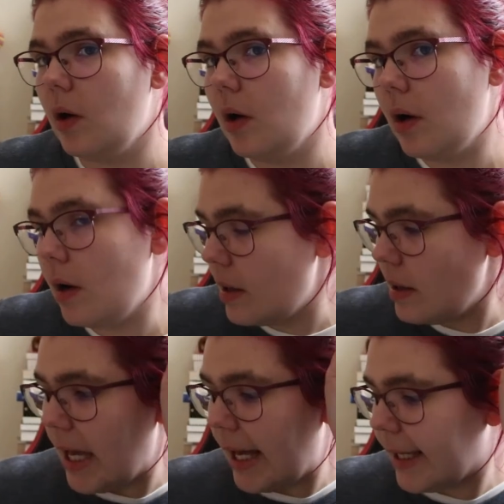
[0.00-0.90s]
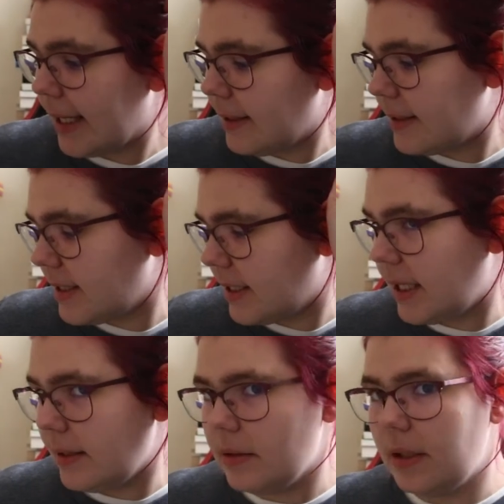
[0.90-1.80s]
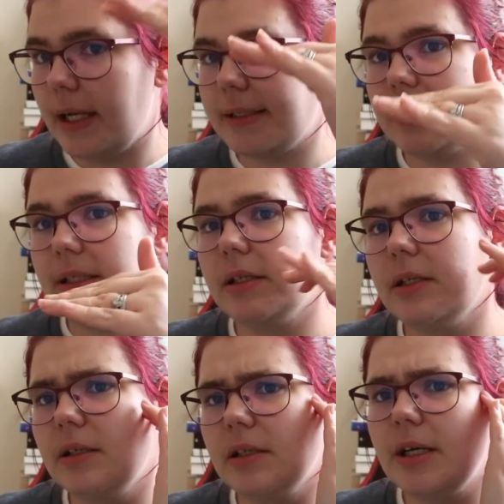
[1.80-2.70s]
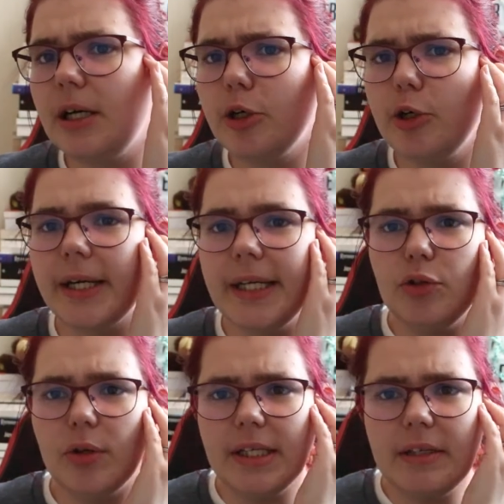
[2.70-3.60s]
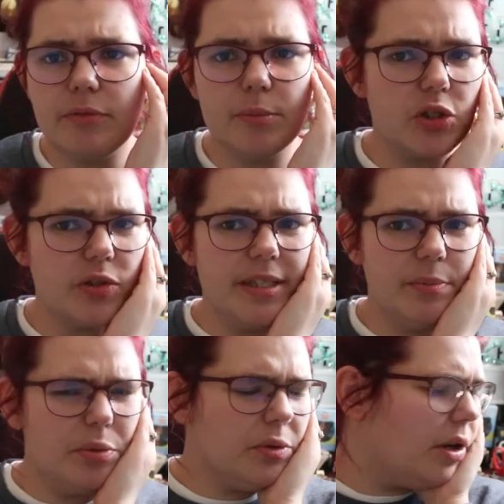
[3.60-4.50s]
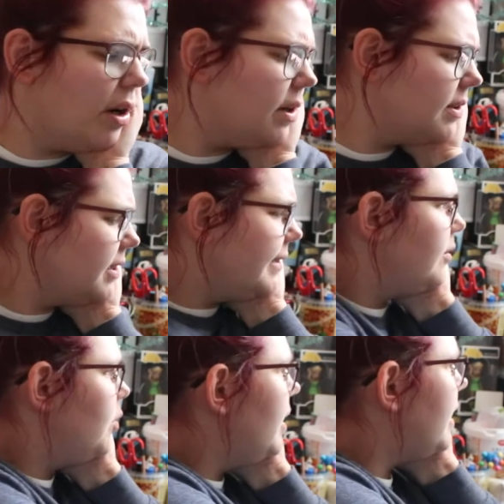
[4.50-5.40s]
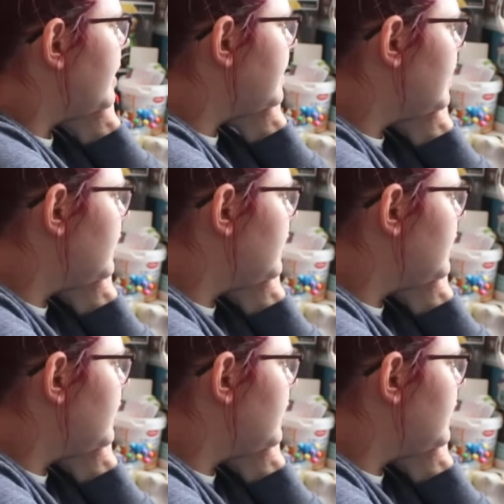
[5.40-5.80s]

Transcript: euh, la la catégorie de mais je ne sais plus euh, c'était quoi la